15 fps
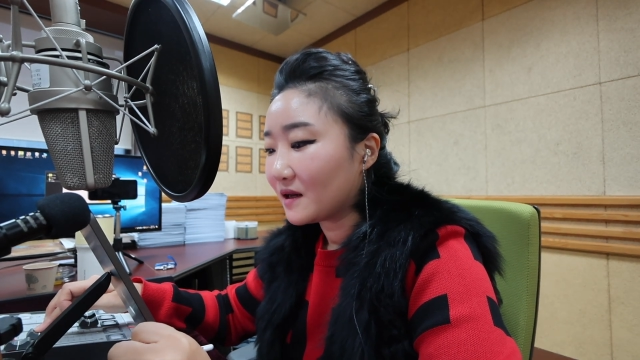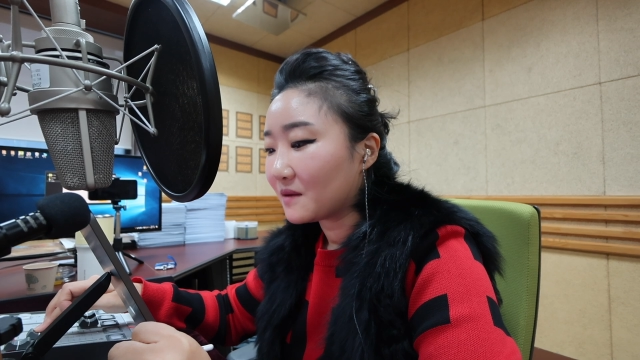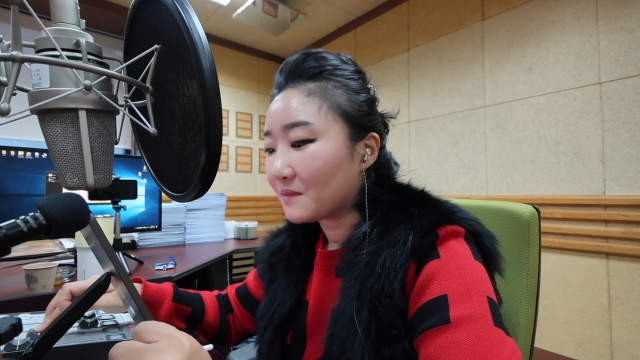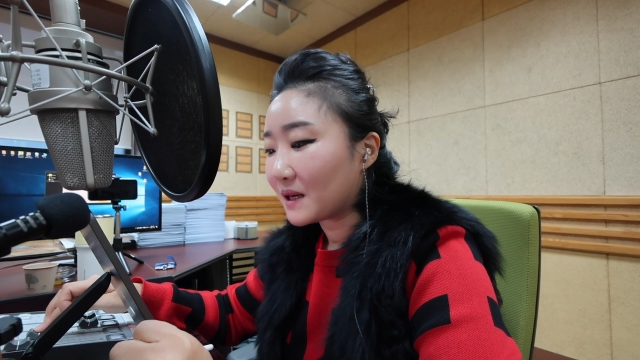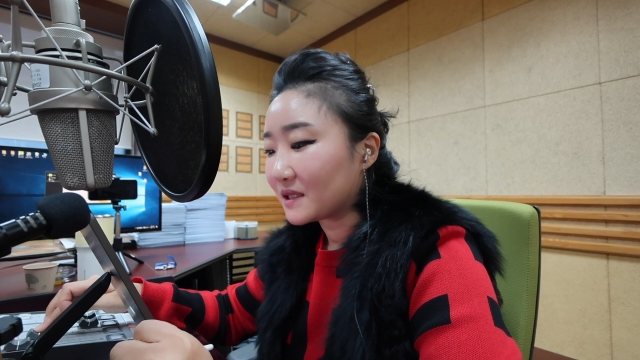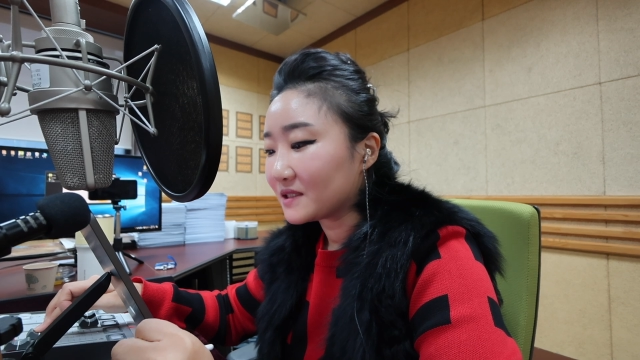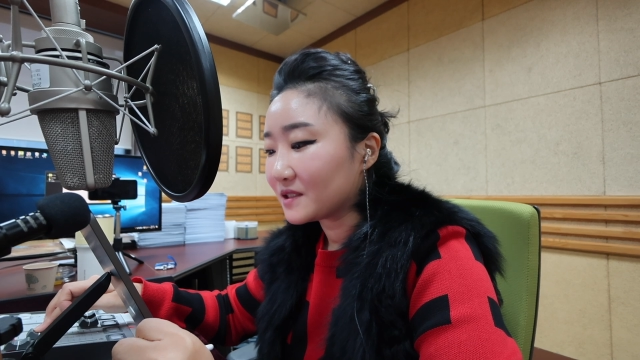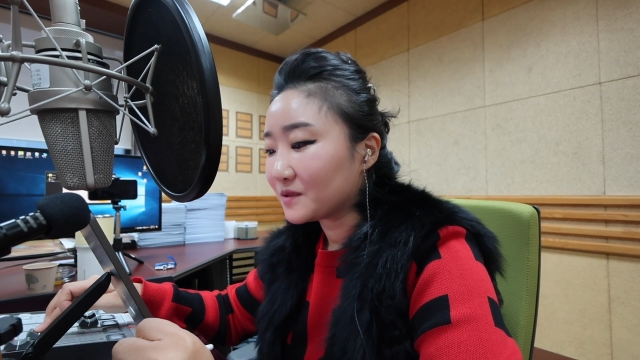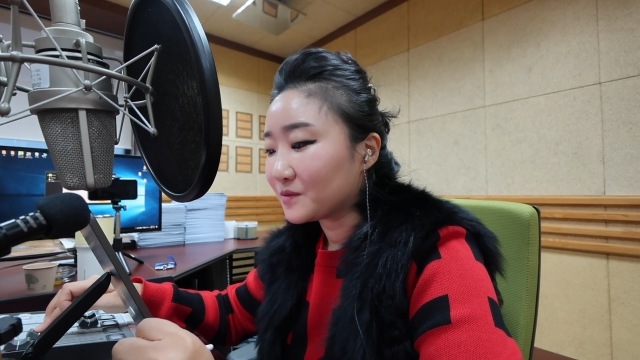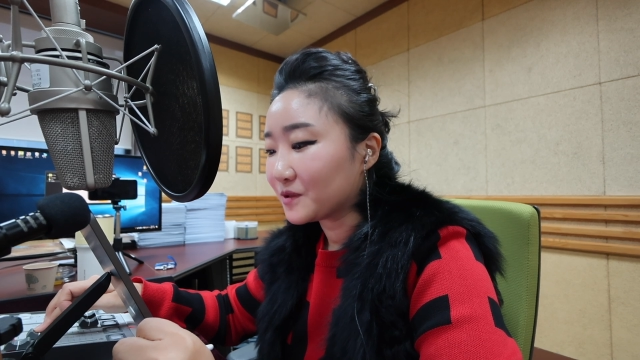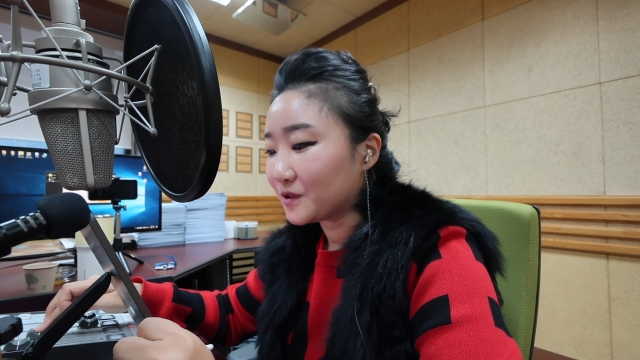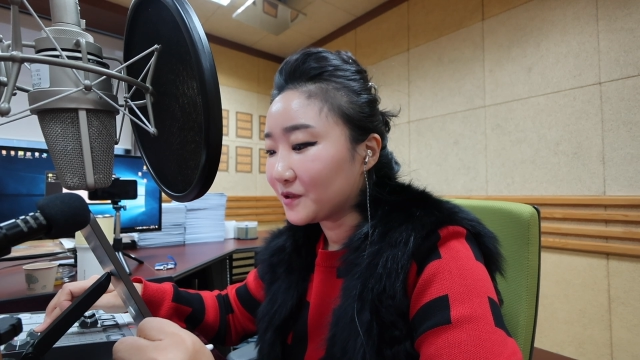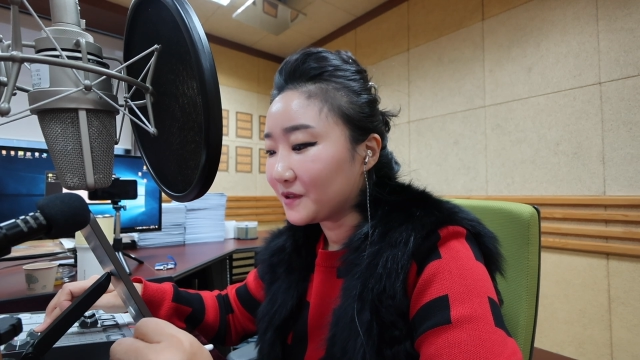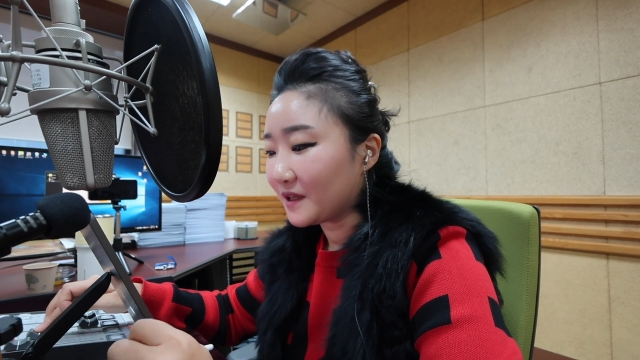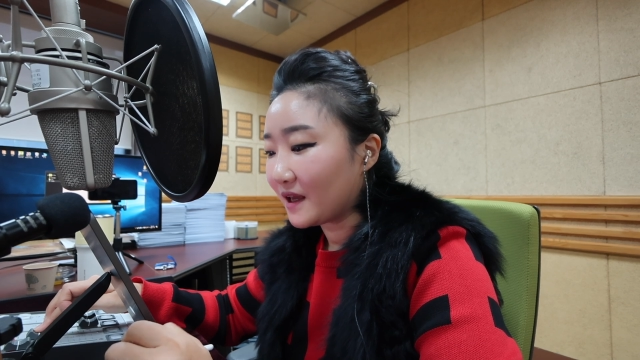막스
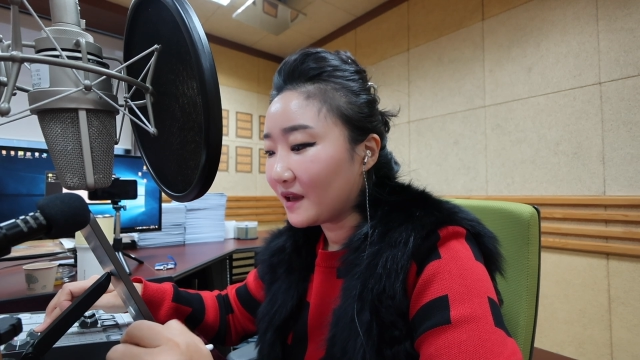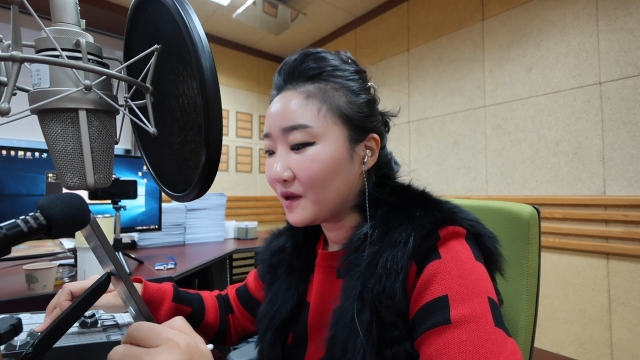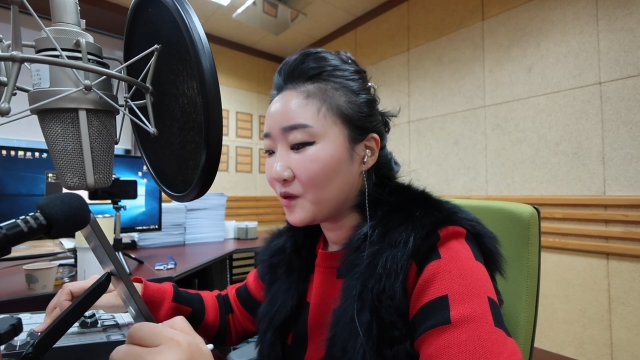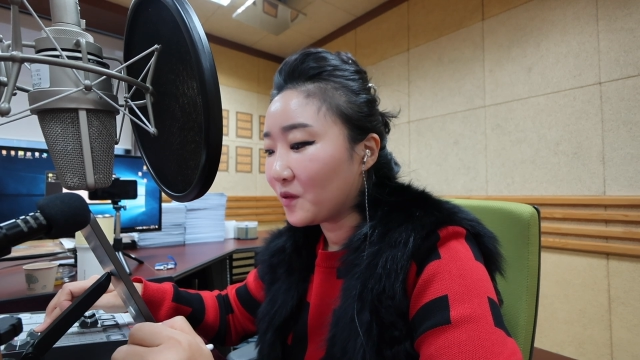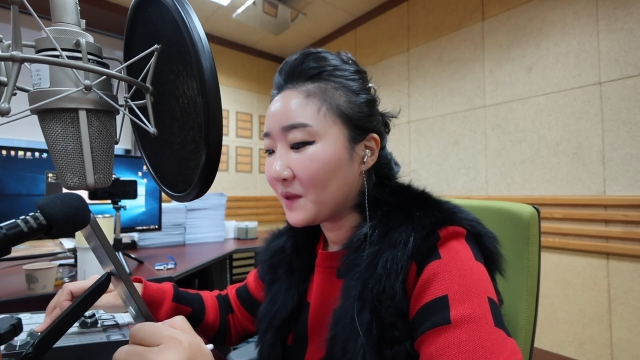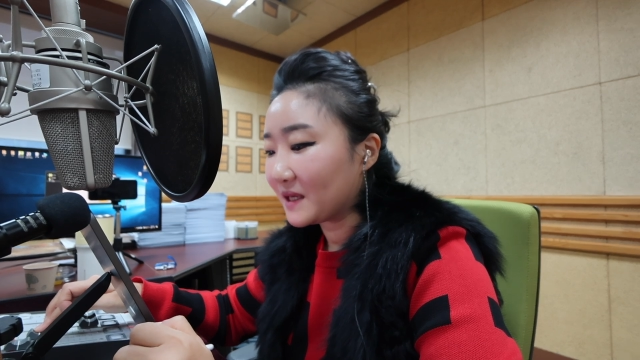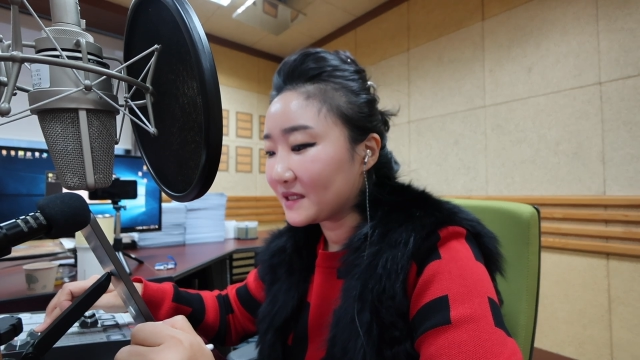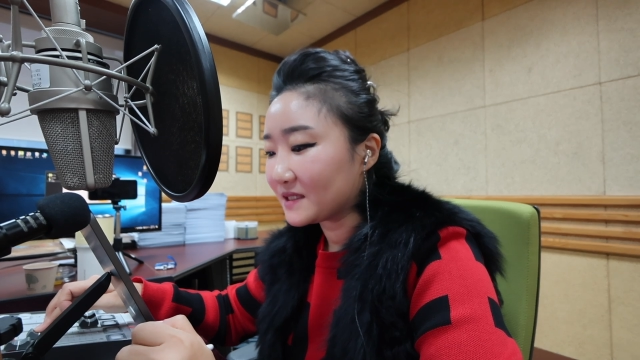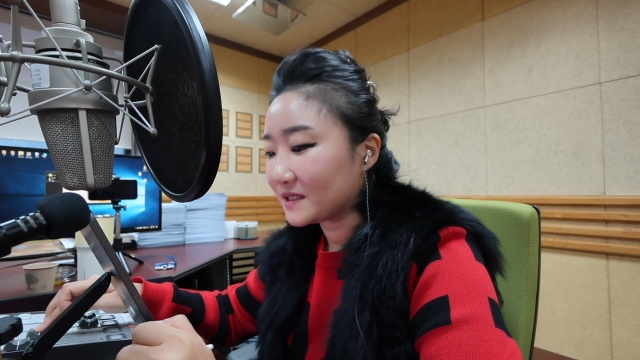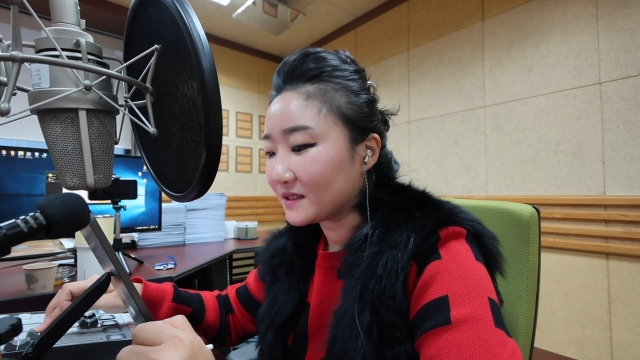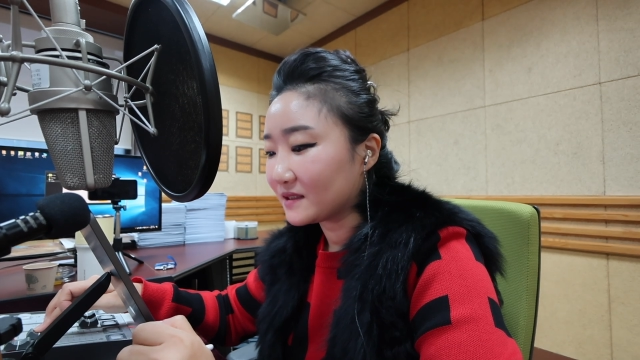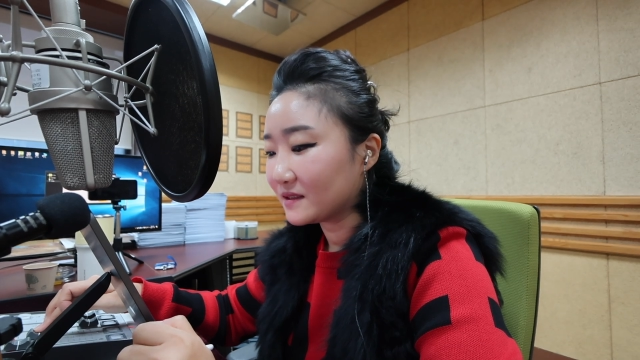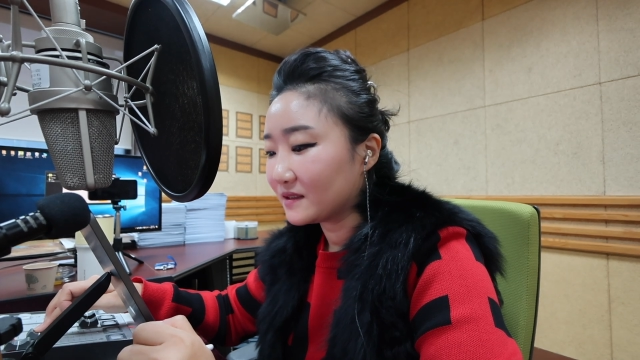브루흐의 로망스